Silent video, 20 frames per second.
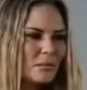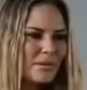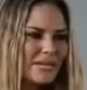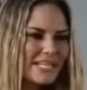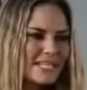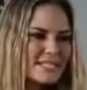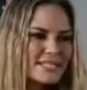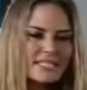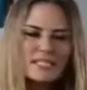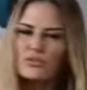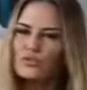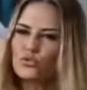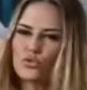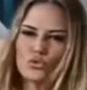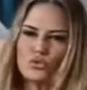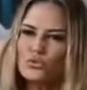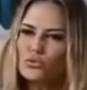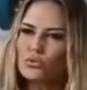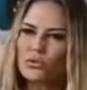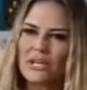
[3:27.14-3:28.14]
Parece que
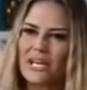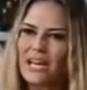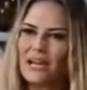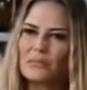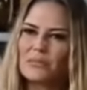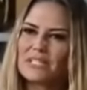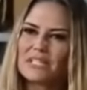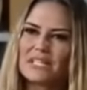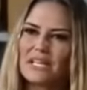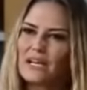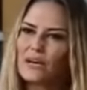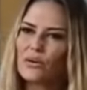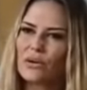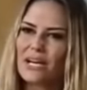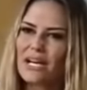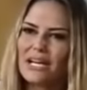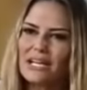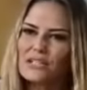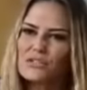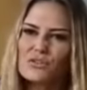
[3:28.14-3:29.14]
tudo que ela me deu,
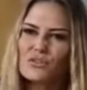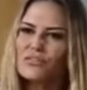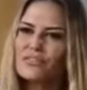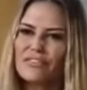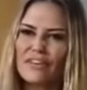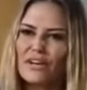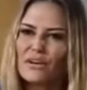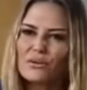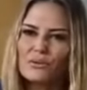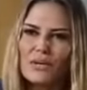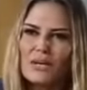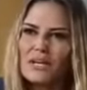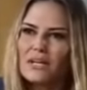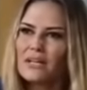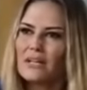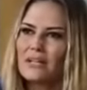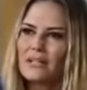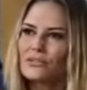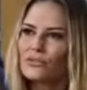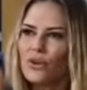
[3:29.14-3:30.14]
ela resolveu
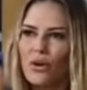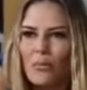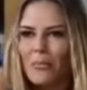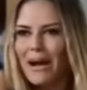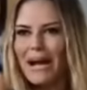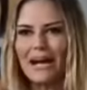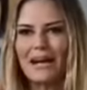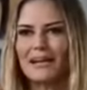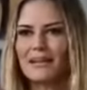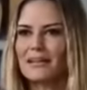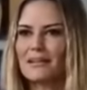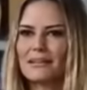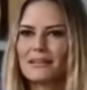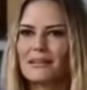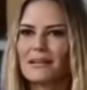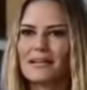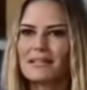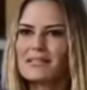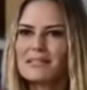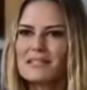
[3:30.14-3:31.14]
tomar
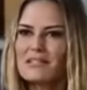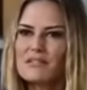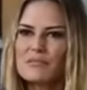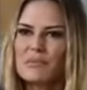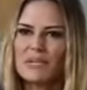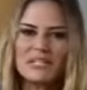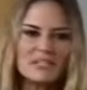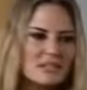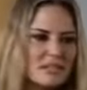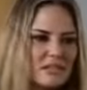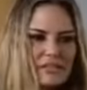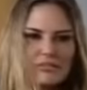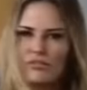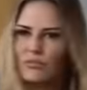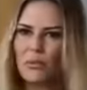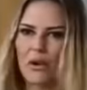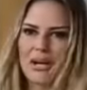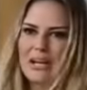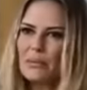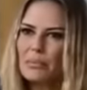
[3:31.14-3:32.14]
assim de mim, de
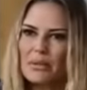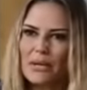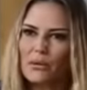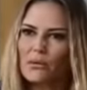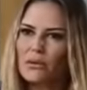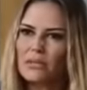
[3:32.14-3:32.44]
uma hora para